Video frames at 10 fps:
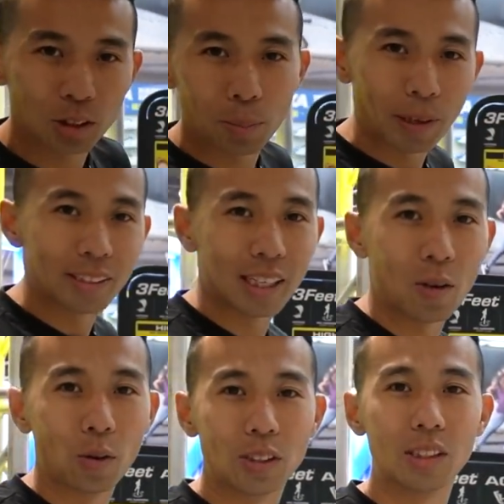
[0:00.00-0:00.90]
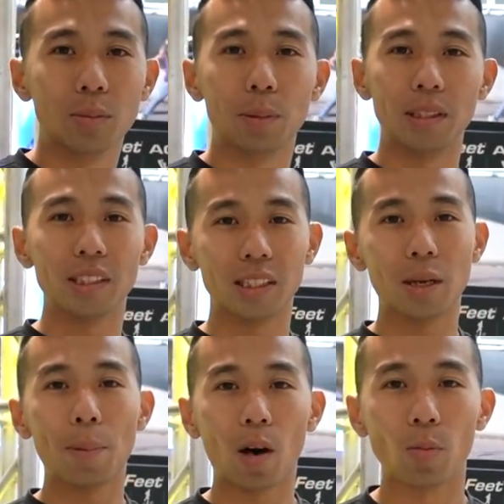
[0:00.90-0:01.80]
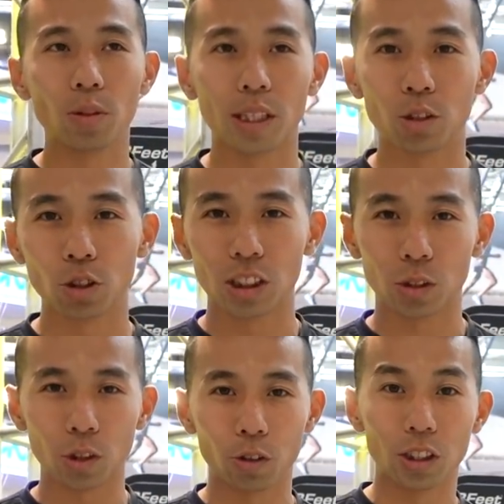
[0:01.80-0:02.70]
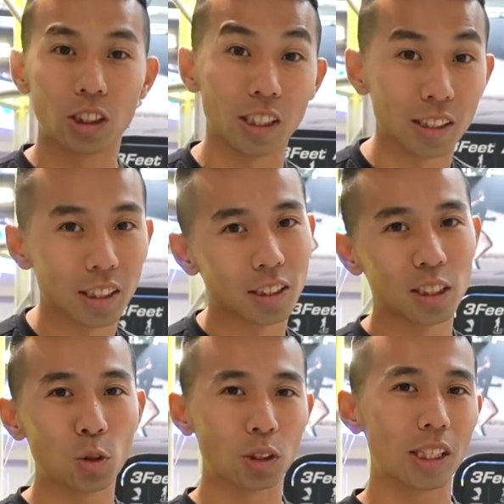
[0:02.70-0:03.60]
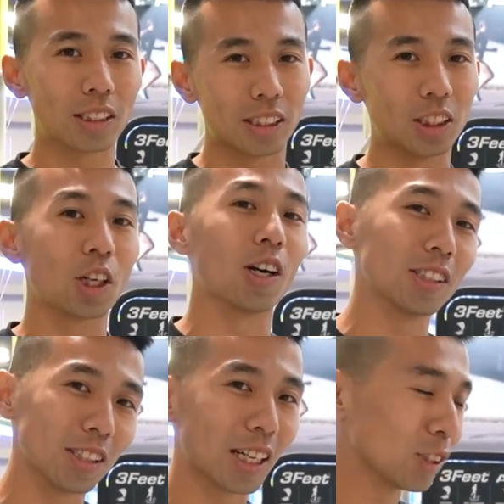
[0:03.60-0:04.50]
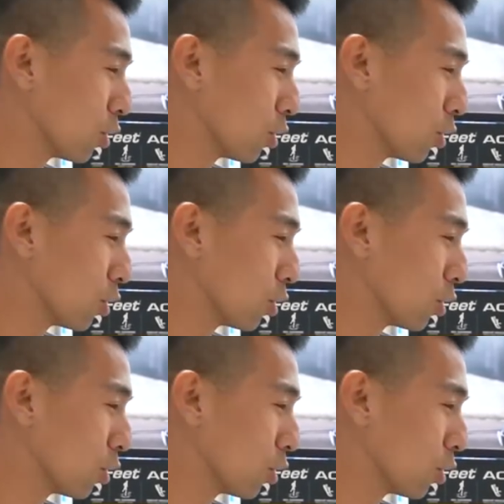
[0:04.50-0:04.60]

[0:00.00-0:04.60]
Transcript: 就是平常我自己平常在跑步当中习惯用的鞋垫，甚至我现在骑脚踏车当